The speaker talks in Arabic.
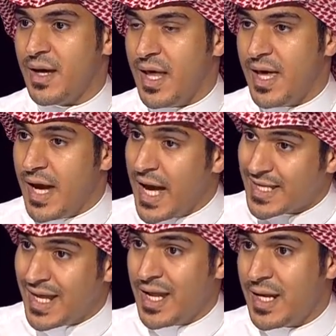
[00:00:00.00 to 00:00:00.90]
الان
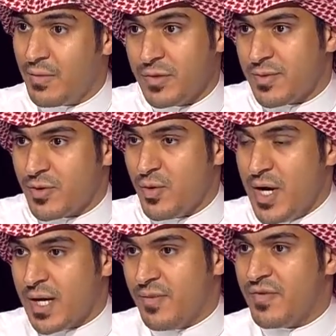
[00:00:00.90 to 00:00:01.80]
حتى الان الهلال يعتبر
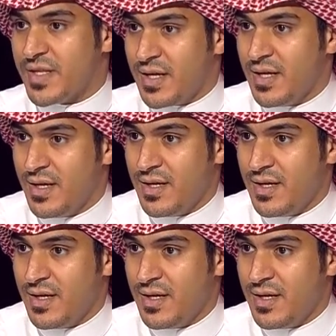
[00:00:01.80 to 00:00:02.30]
معاقب فتره م.